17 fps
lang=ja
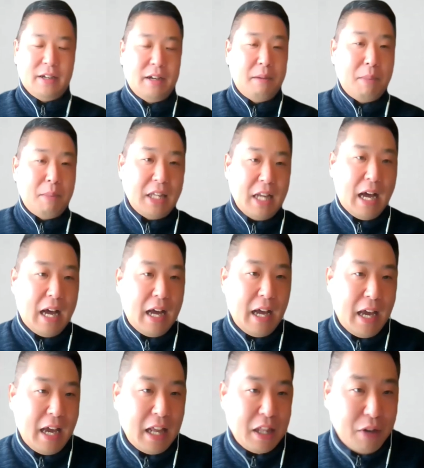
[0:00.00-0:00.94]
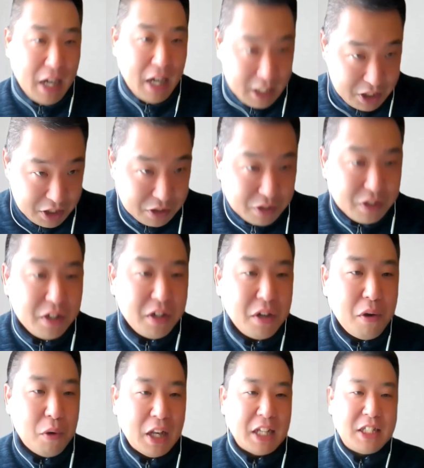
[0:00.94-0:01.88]
また、えー、と、来週、
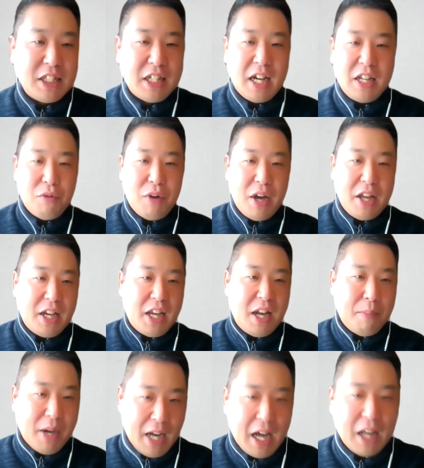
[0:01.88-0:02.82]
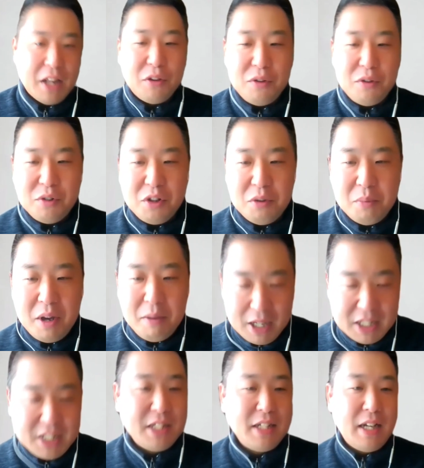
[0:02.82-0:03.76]
同じ時間にお会いできればなというふうに思いま
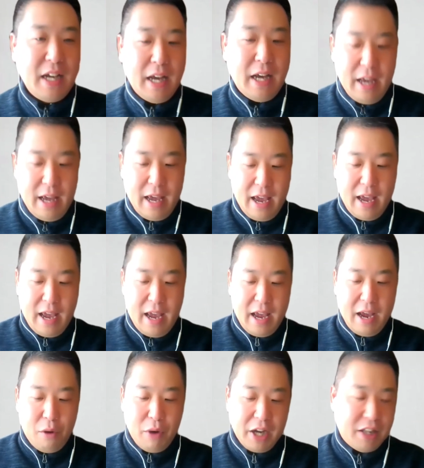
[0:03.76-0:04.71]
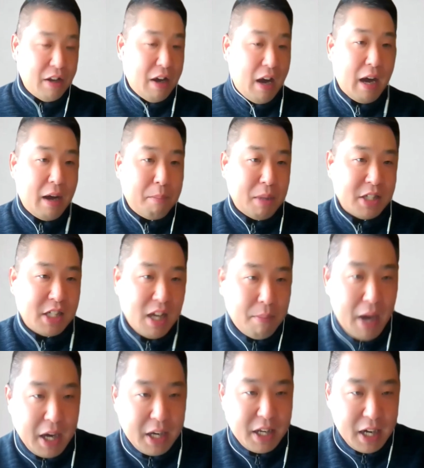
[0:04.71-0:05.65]
す。えー、お相手は松
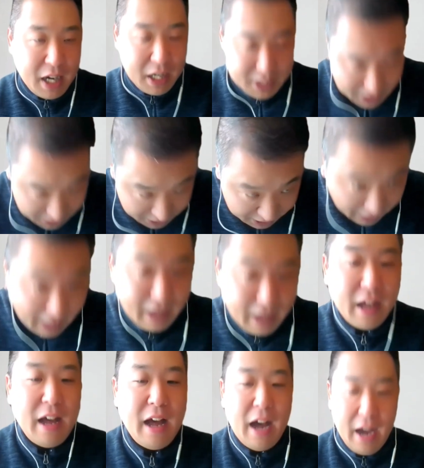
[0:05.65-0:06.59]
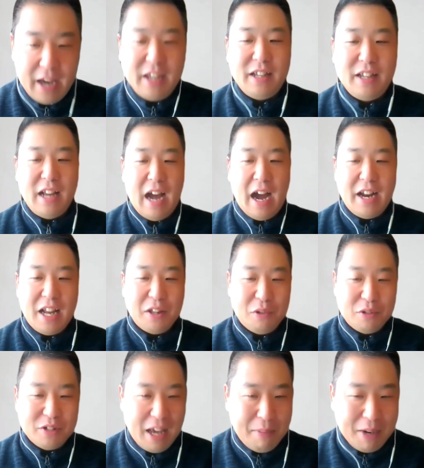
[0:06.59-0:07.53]
山秀和でした。はい。ありがとう
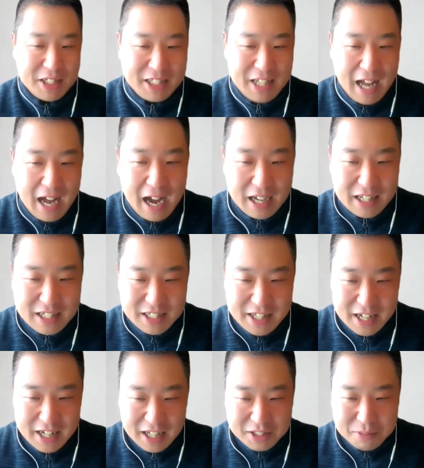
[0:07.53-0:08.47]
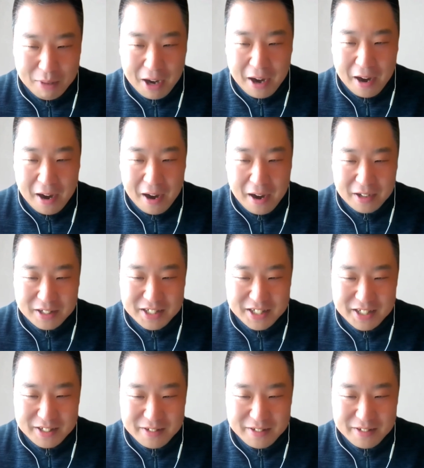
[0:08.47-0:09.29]
ございました。失礼いたします。